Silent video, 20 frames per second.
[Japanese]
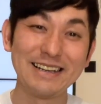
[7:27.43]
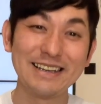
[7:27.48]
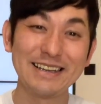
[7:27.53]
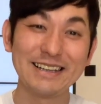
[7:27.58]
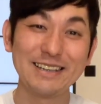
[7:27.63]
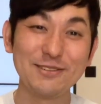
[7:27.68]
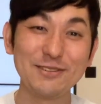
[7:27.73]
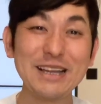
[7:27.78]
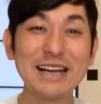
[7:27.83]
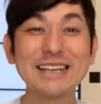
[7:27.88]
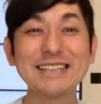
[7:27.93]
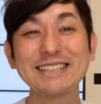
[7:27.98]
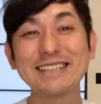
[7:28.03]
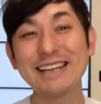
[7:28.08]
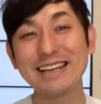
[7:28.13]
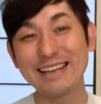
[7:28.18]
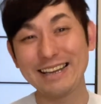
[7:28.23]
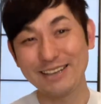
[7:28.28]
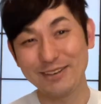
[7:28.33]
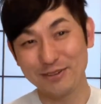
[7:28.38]
油断し
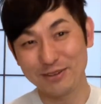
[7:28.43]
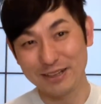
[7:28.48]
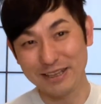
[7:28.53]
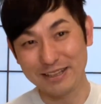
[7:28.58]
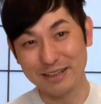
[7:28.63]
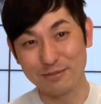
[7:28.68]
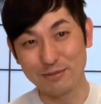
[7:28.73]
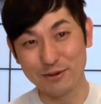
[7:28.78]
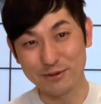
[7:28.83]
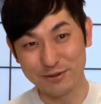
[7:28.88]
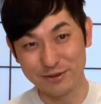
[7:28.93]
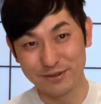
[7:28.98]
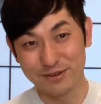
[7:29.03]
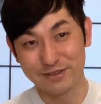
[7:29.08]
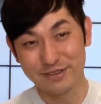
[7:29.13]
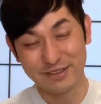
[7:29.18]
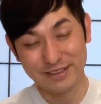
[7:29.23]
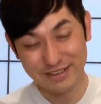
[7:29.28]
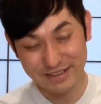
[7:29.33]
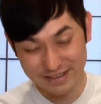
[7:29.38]
て読んでいた僕
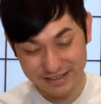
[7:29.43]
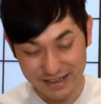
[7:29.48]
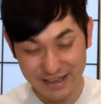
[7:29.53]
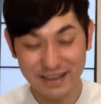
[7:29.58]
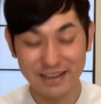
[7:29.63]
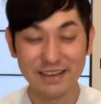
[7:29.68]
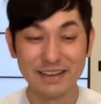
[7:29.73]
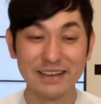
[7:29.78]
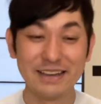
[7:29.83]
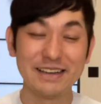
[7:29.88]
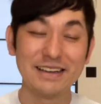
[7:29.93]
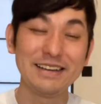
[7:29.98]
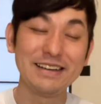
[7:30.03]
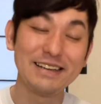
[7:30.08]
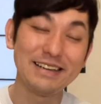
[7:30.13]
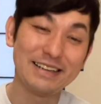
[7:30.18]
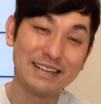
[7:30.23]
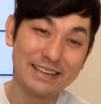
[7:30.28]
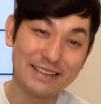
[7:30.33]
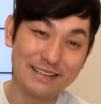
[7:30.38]
ね、
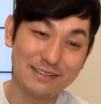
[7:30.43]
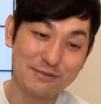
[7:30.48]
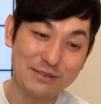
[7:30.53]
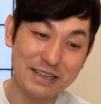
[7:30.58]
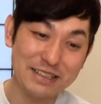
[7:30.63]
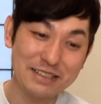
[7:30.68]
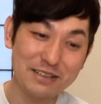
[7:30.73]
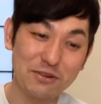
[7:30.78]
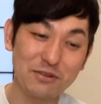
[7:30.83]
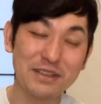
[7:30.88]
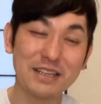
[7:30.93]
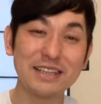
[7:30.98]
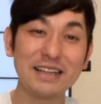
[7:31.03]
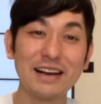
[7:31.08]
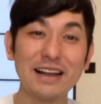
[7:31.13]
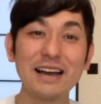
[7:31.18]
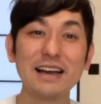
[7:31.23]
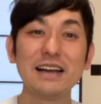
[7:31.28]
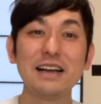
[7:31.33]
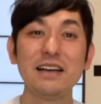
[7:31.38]
えー、油断して読んでた
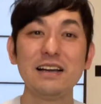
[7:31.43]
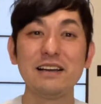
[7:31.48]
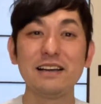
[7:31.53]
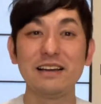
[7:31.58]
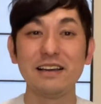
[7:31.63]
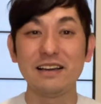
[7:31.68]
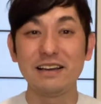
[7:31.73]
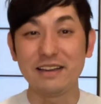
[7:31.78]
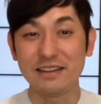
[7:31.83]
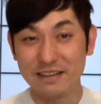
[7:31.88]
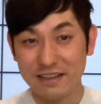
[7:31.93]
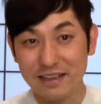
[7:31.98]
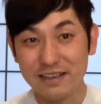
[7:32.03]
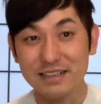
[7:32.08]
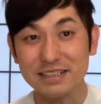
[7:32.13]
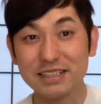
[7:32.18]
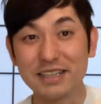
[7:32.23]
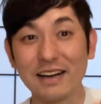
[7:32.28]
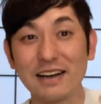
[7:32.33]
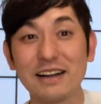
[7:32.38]
ら、えー、ね、
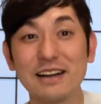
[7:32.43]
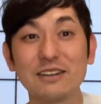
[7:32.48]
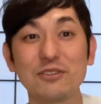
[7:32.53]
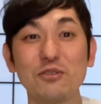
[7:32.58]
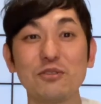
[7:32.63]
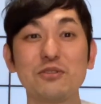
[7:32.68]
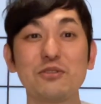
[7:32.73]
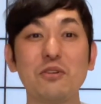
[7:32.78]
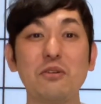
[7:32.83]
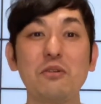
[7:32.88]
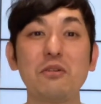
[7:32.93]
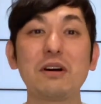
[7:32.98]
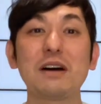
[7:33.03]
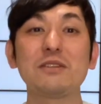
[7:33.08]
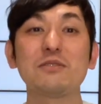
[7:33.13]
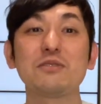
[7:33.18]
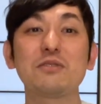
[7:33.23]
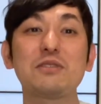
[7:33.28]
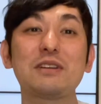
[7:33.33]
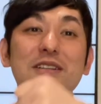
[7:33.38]
下からどんどん他
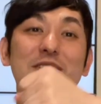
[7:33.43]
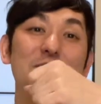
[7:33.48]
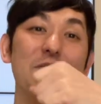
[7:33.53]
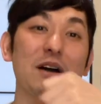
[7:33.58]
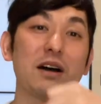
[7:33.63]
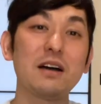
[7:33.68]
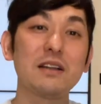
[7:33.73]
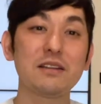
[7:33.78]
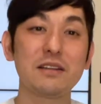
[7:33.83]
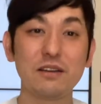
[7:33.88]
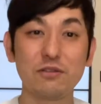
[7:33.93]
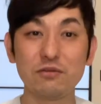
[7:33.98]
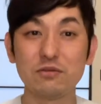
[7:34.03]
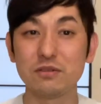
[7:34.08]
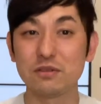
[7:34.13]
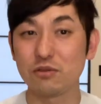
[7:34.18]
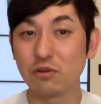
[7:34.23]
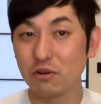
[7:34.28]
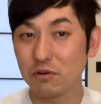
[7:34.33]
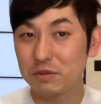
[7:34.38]
の人たちも上がってく
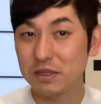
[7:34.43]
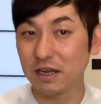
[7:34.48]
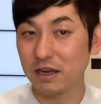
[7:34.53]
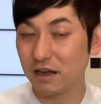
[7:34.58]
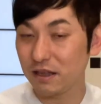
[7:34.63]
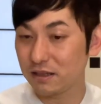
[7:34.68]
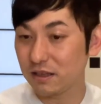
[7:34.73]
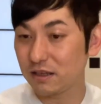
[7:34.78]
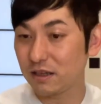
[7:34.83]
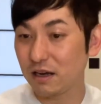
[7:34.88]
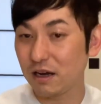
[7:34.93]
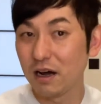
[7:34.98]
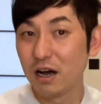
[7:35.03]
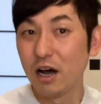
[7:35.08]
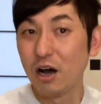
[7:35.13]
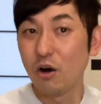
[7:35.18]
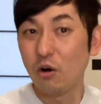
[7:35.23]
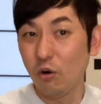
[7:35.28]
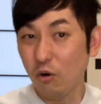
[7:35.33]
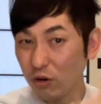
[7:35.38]
るそれを見て神田が「
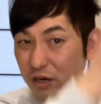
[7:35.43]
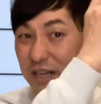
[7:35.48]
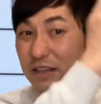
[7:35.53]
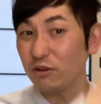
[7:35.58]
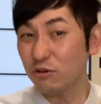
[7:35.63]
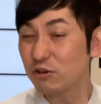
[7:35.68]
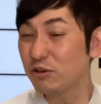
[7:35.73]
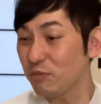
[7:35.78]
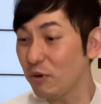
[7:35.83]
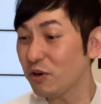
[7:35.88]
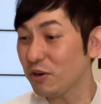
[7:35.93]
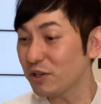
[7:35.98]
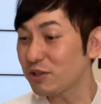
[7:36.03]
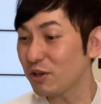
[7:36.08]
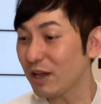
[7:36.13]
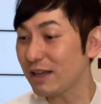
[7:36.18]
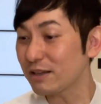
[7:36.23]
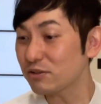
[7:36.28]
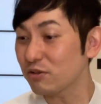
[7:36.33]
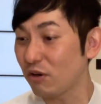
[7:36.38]
俺の雲の
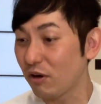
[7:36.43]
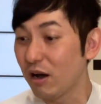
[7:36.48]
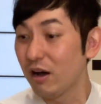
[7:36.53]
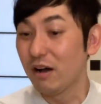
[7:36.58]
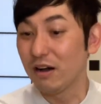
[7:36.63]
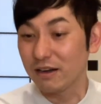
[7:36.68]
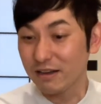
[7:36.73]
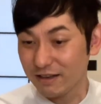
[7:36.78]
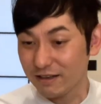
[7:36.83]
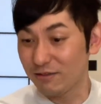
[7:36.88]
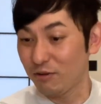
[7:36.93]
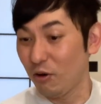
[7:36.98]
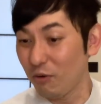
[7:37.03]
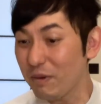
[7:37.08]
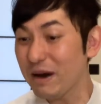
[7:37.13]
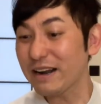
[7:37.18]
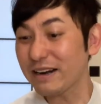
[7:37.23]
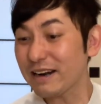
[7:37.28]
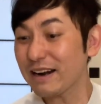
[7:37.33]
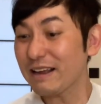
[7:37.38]
糸やぞお
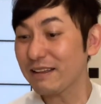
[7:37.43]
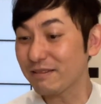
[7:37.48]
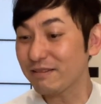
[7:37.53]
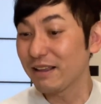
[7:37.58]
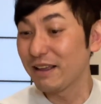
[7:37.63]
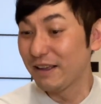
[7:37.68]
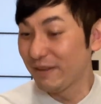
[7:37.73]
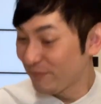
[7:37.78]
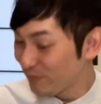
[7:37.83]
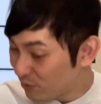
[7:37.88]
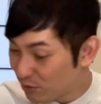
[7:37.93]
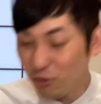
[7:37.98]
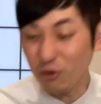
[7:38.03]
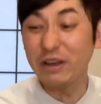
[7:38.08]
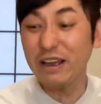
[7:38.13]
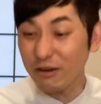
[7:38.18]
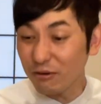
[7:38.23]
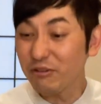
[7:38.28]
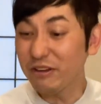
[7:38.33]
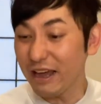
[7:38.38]
前らど
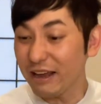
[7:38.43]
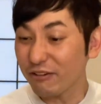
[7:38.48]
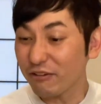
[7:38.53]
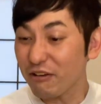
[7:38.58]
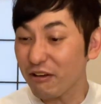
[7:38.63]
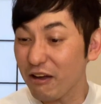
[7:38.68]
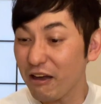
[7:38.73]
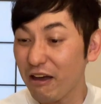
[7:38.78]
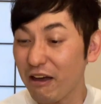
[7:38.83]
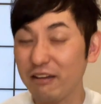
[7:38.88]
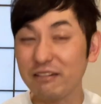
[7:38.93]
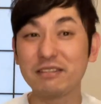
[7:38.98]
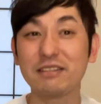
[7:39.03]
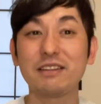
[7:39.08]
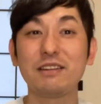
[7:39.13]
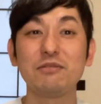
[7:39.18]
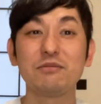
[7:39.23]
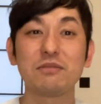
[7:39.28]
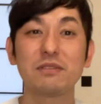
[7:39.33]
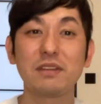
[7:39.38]
けこの野郎!」って
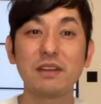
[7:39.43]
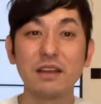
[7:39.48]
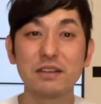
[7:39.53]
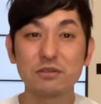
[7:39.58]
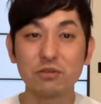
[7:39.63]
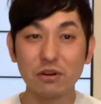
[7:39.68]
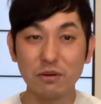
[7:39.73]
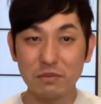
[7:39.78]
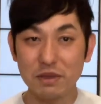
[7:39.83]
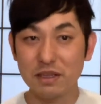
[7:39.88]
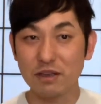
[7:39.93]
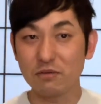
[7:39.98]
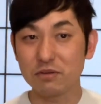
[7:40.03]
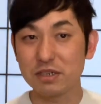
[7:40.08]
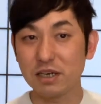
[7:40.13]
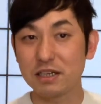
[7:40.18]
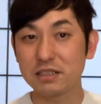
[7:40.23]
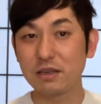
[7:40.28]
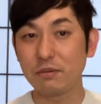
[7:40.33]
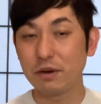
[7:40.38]
言ってそれ見てお
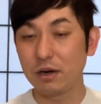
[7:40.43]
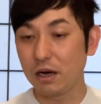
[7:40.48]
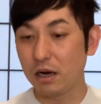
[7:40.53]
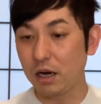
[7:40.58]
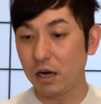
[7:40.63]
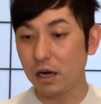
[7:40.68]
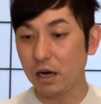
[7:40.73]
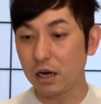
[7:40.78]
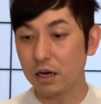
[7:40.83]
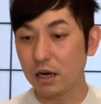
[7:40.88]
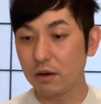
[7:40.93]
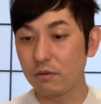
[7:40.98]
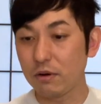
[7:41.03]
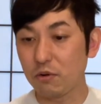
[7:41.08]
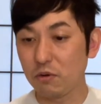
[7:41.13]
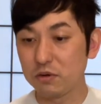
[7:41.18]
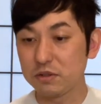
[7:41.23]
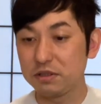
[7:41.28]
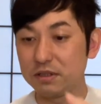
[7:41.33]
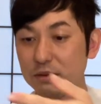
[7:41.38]
釈迦様が「あ赤間
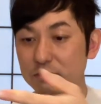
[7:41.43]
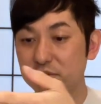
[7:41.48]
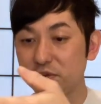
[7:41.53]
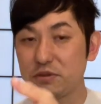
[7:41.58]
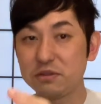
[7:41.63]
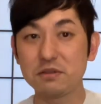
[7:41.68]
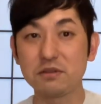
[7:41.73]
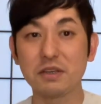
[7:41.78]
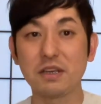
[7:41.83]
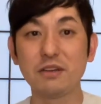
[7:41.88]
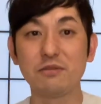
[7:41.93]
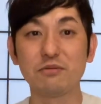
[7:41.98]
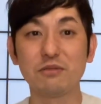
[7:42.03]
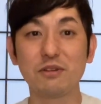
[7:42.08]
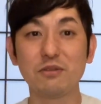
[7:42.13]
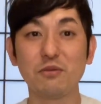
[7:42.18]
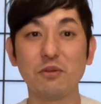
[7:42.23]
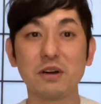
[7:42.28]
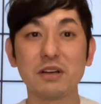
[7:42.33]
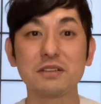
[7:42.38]
こいつでブツッと切る」っ
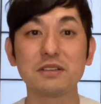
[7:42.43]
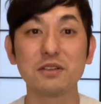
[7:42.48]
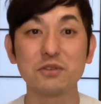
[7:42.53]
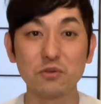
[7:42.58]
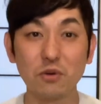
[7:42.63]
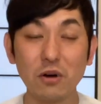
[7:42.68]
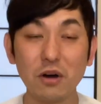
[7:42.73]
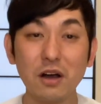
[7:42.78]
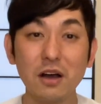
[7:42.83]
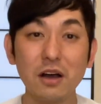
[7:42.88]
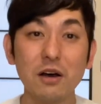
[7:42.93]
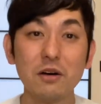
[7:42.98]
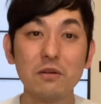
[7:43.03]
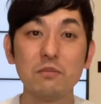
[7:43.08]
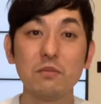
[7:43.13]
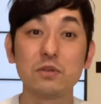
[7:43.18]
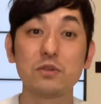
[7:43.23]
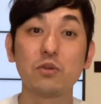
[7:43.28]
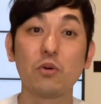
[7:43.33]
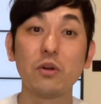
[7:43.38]
ていうお話でしょ。も
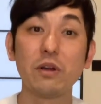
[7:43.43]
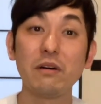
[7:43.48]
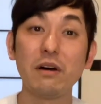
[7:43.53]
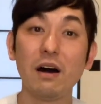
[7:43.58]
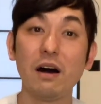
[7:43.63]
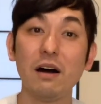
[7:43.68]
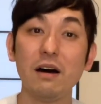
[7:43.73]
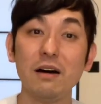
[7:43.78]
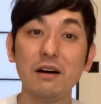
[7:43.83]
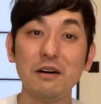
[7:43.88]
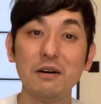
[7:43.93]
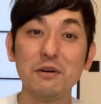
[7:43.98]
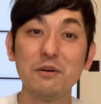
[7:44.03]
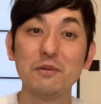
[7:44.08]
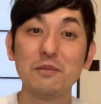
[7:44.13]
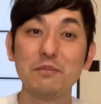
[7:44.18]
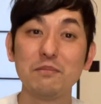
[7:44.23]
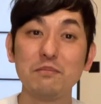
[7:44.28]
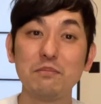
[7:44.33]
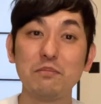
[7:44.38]
うそれは
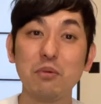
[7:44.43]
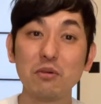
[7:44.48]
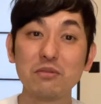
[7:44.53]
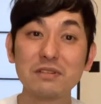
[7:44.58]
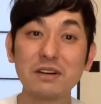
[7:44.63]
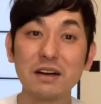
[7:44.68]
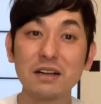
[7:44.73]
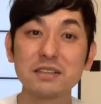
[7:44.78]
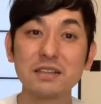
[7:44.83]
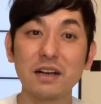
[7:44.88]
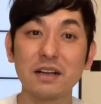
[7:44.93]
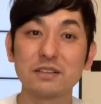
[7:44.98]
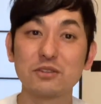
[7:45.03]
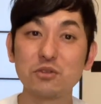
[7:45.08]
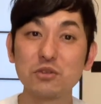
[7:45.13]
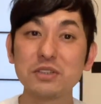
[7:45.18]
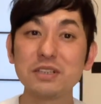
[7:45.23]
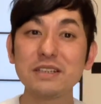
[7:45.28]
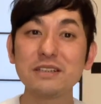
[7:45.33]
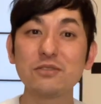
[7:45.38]
僕からしたら
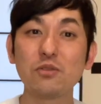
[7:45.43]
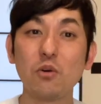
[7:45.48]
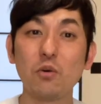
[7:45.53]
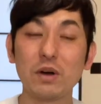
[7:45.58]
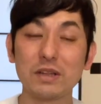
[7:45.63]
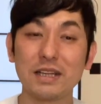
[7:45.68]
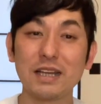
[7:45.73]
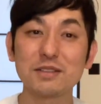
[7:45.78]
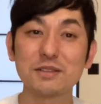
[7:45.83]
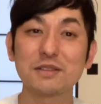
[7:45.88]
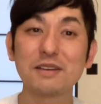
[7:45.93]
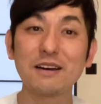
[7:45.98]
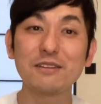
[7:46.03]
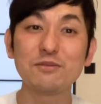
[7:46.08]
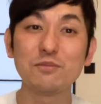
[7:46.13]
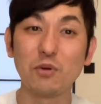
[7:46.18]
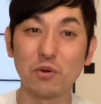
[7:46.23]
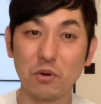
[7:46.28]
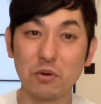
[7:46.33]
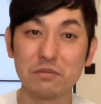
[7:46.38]
主人公は助か
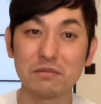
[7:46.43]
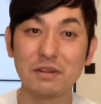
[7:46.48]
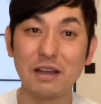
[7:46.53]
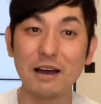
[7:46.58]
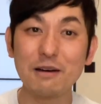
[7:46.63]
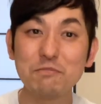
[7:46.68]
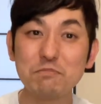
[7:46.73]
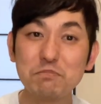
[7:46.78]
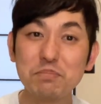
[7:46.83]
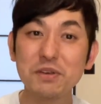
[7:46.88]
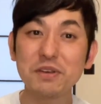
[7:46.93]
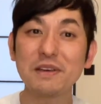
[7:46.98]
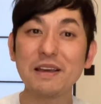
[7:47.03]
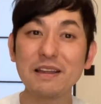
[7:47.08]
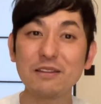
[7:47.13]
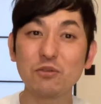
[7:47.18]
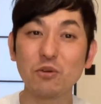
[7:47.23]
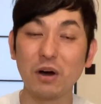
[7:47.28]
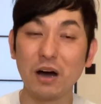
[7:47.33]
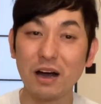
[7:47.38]
るもの
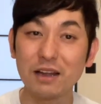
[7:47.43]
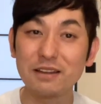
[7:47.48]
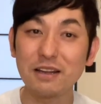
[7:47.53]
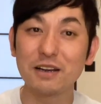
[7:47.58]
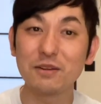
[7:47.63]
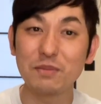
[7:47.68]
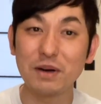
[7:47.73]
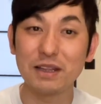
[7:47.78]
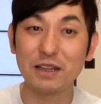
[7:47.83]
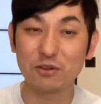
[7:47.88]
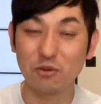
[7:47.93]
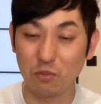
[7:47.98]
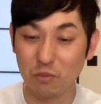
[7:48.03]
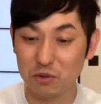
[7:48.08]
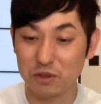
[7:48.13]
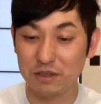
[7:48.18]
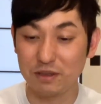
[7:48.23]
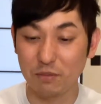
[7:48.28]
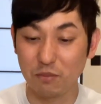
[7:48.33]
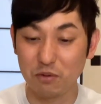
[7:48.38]
ハッピーエンドが当たり前だと
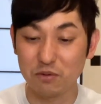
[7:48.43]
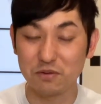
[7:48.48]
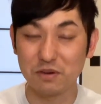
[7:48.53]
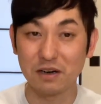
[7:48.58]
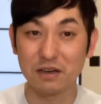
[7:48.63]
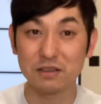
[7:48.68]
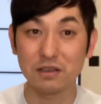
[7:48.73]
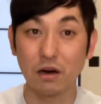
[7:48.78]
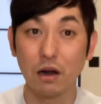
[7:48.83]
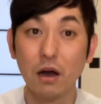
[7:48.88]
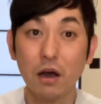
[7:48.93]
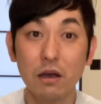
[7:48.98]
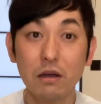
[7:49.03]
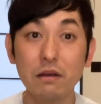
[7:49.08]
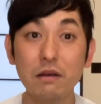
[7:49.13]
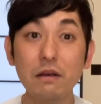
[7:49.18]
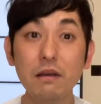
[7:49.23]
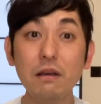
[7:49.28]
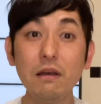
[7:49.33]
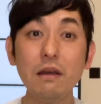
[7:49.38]
思ってた僕からしたら
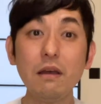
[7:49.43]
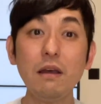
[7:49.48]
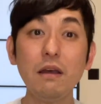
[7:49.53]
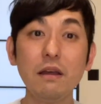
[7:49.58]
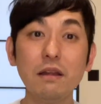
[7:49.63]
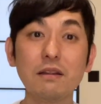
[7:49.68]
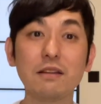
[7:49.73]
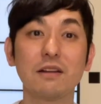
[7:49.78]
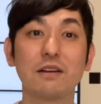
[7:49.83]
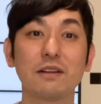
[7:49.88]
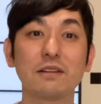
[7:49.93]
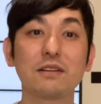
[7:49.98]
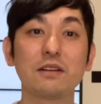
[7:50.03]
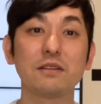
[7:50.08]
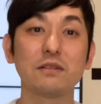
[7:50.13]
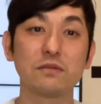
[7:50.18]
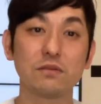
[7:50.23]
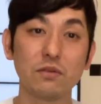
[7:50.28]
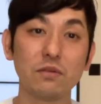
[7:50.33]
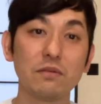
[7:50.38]
ええー、ってなった
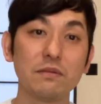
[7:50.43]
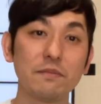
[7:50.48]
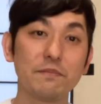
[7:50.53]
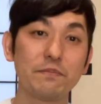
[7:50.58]
んですよ。